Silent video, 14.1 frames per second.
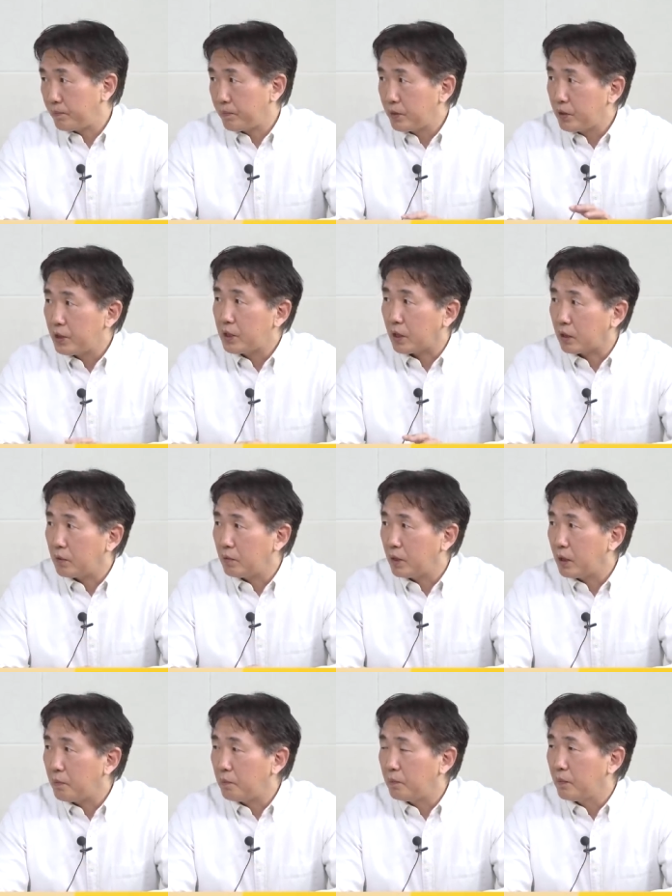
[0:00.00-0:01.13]
그릇이 작다
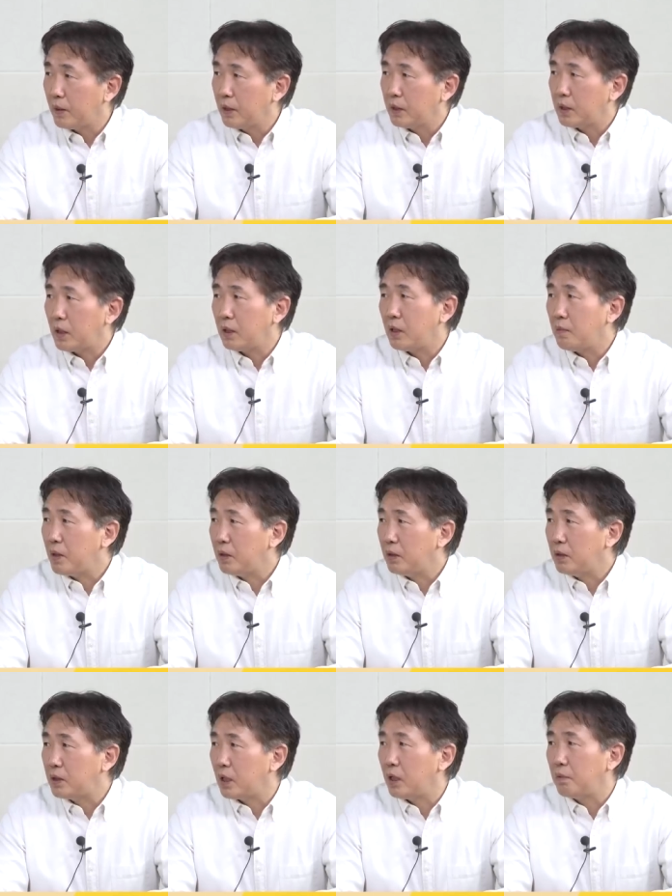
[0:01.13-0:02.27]
보니까
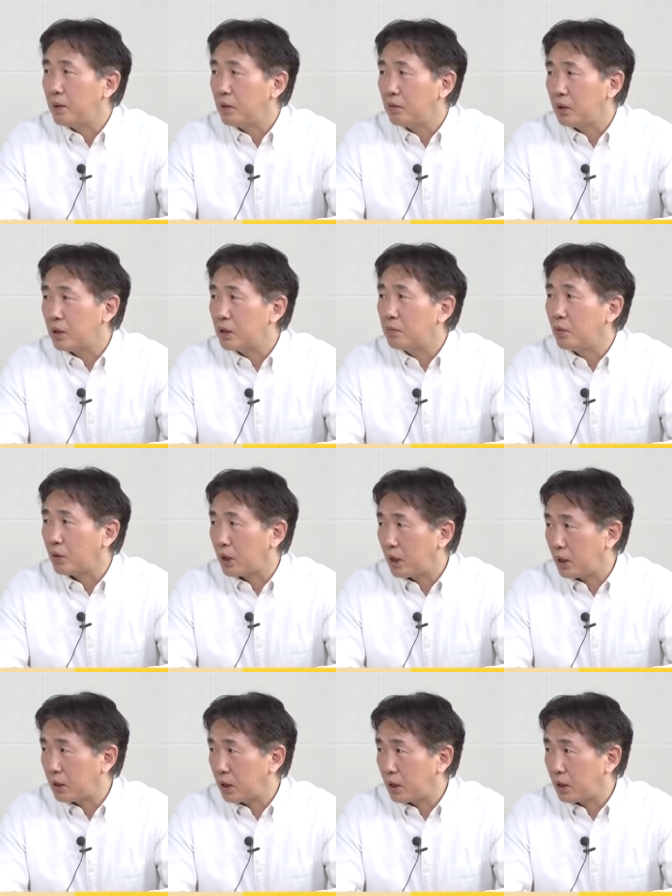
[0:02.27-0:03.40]
상대방을 제압하고 이기진
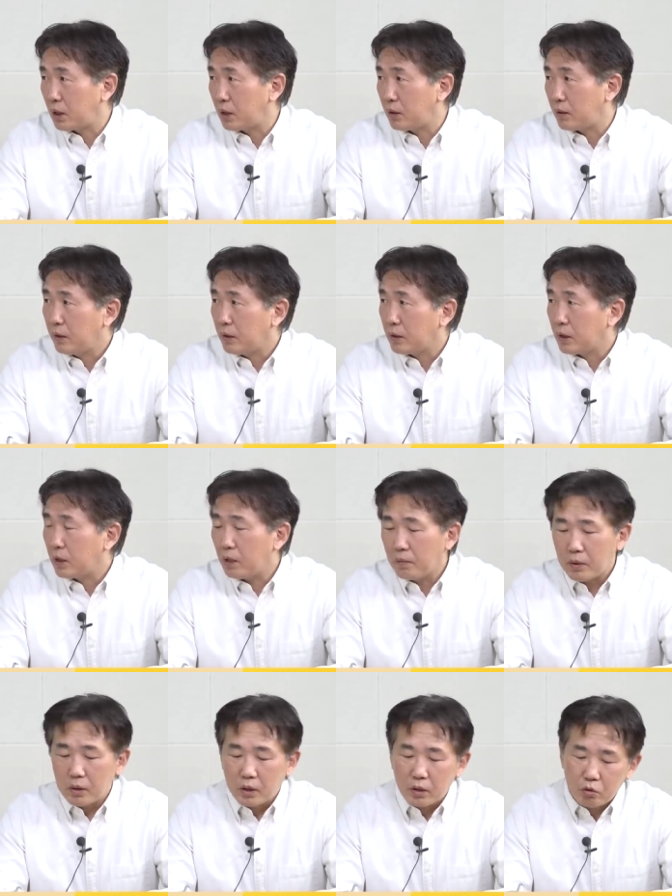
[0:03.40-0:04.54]
못한다 생각해요. 그러니까
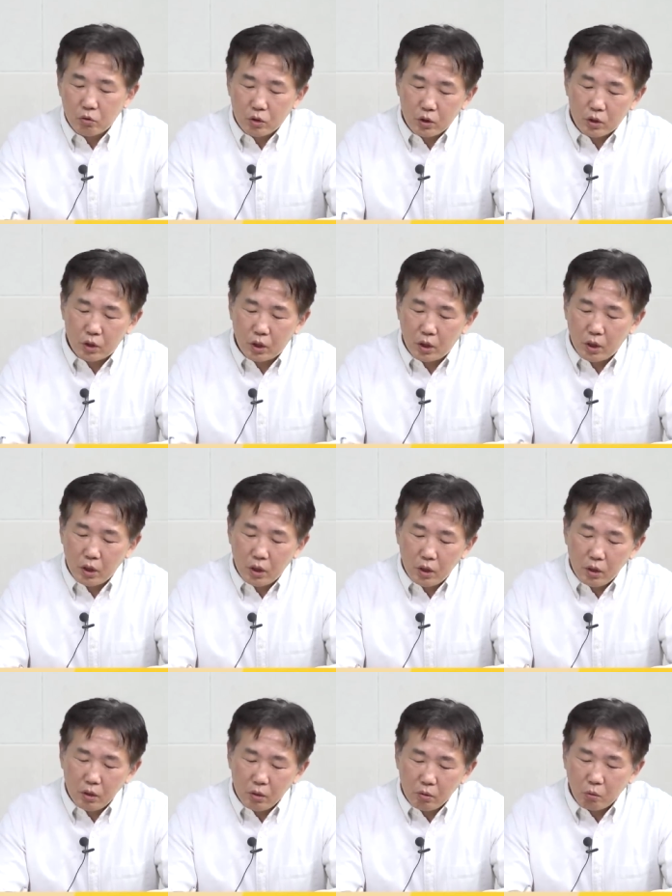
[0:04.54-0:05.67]
상대방을 이긴 중에서
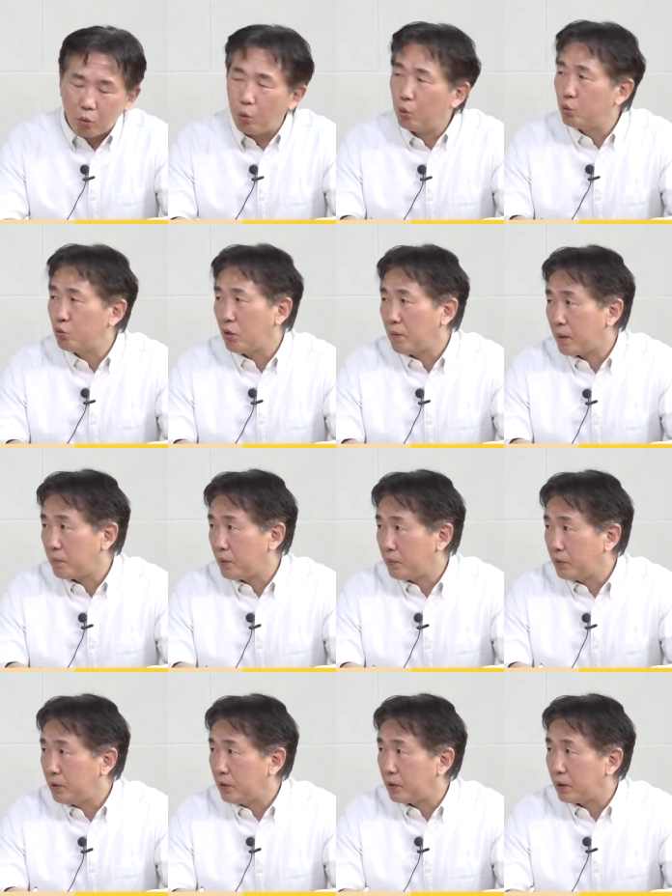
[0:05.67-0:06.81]
제일 고수의
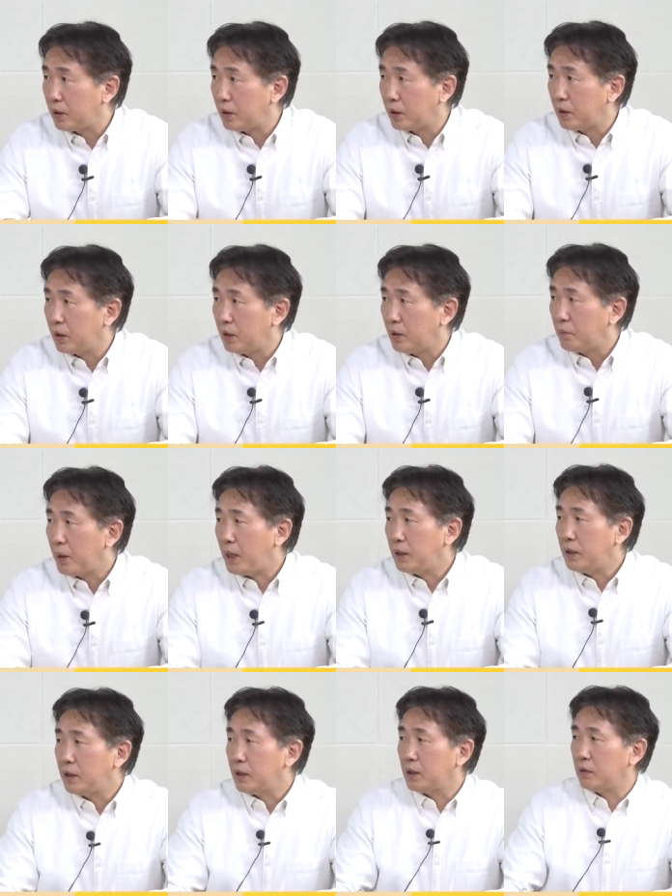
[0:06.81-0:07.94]
방법은
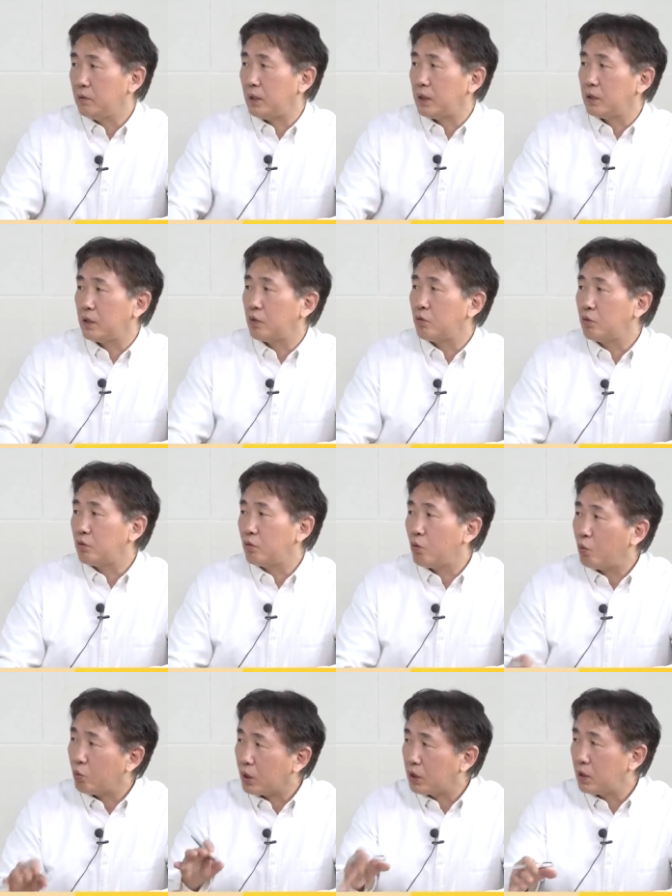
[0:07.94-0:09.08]
판을 짜서 완전히
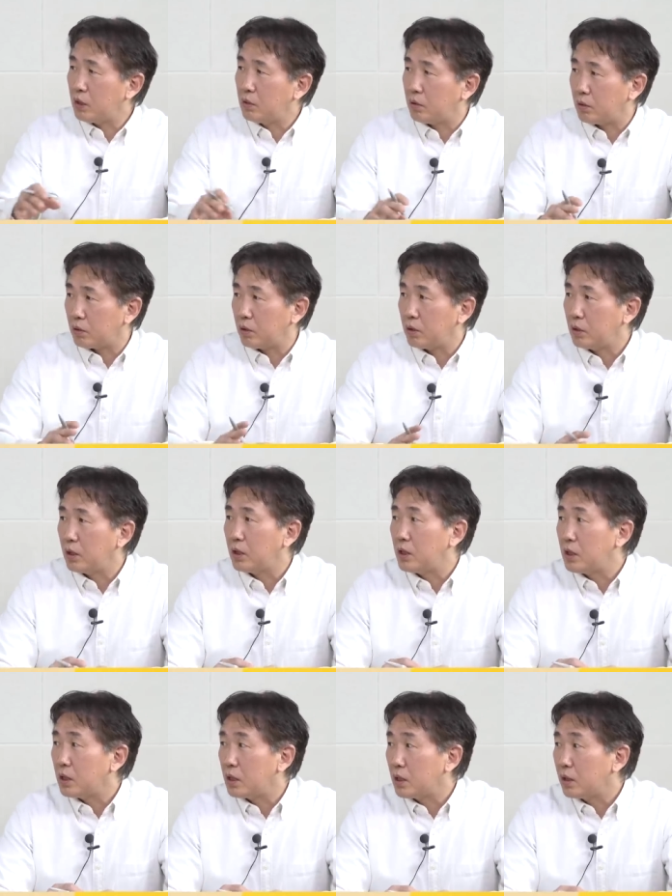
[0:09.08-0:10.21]
꼬꾸라뜨리는 거거든요. 그게
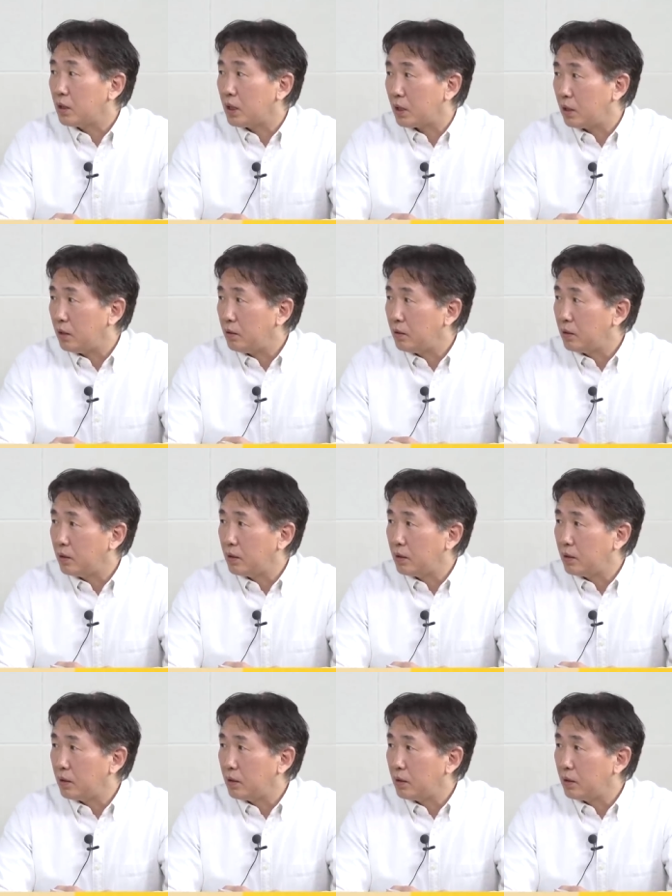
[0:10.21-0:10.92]
진짜 이긴 거 아니에요?